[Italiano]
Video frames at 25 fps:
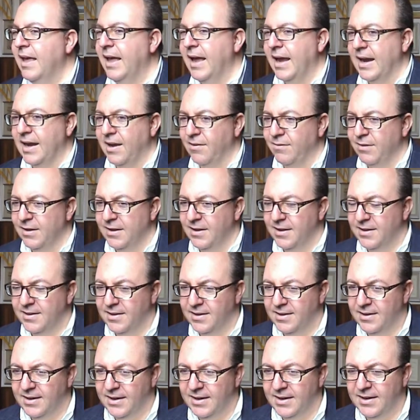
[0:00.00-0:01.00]
a Cavalli
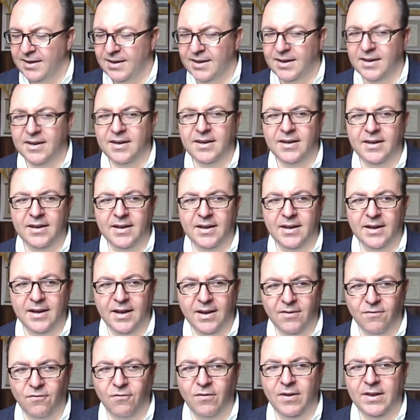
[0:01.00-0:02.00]
Tirreni
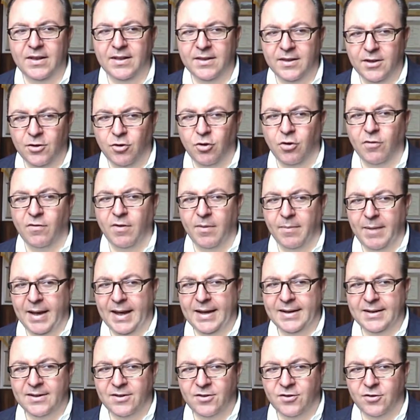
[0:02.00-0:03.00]
il 29
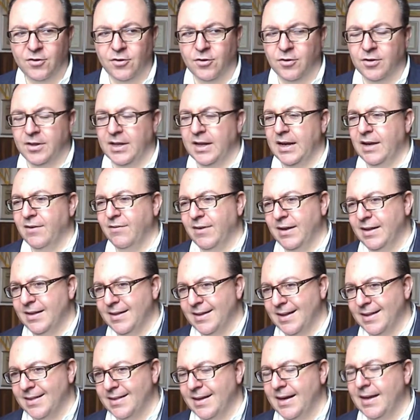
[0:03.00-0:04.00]
marzo dalle
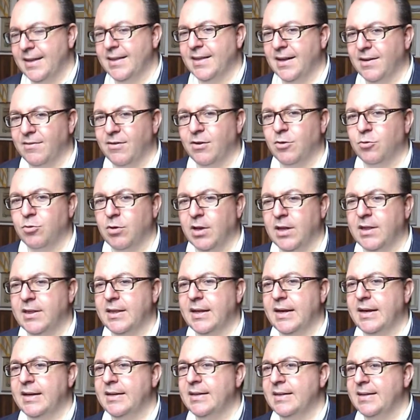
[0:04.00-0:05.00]
20.30 alle
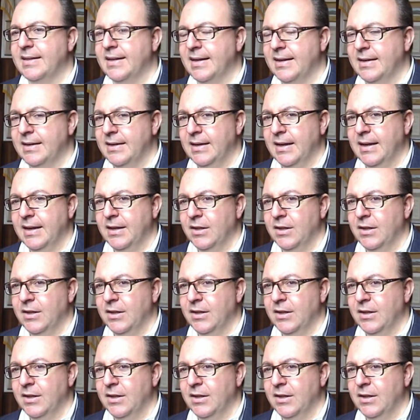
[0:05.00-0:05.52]
21.30